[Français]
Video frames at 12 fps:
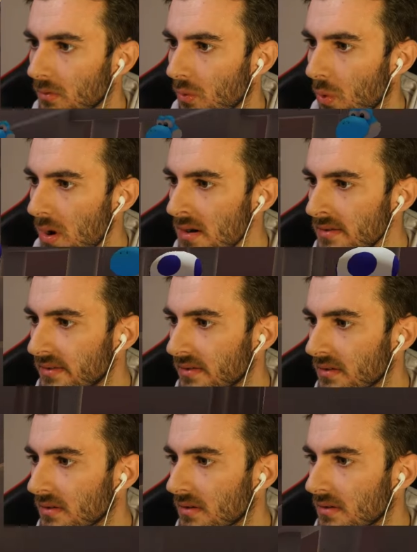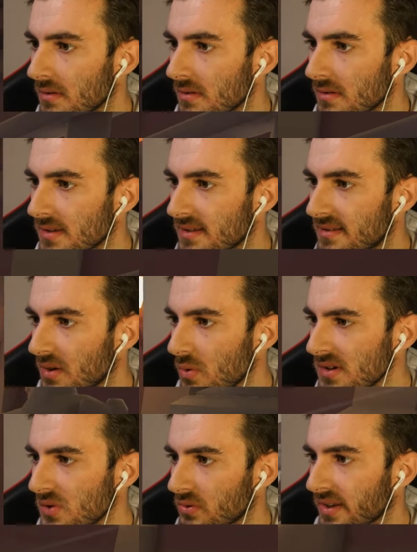What C'était
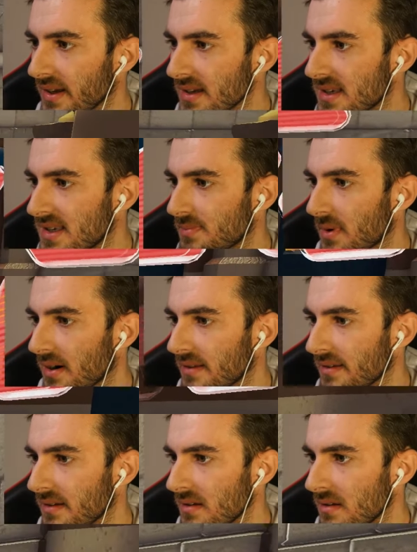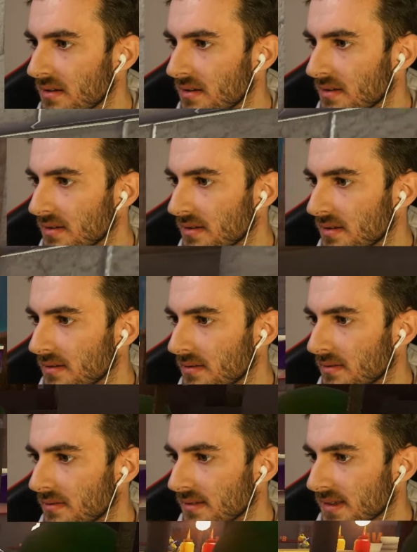quoi ce trait qui se baladait
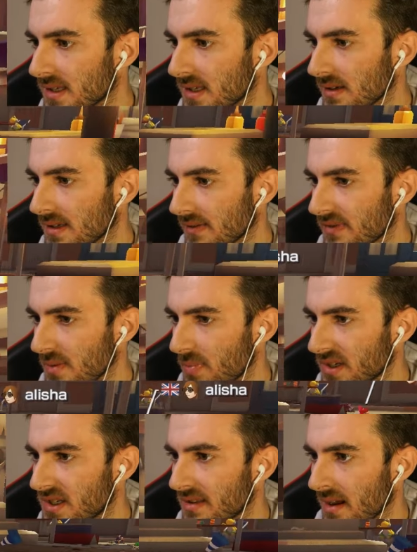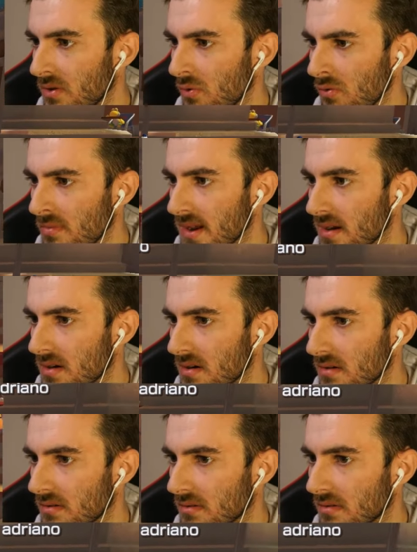ça, faisait partie d'un nom, mais...
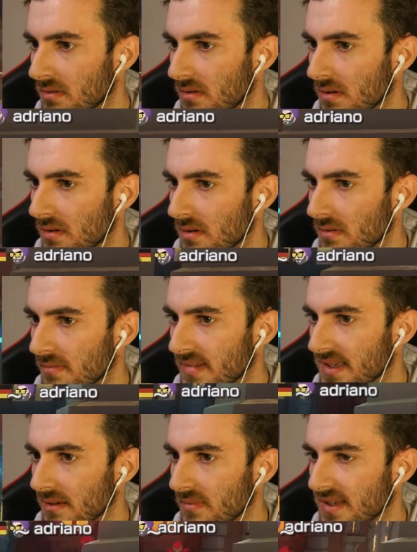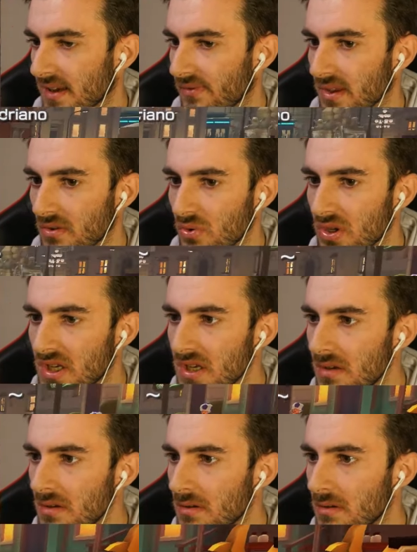Euh, mais, ça, vient de qui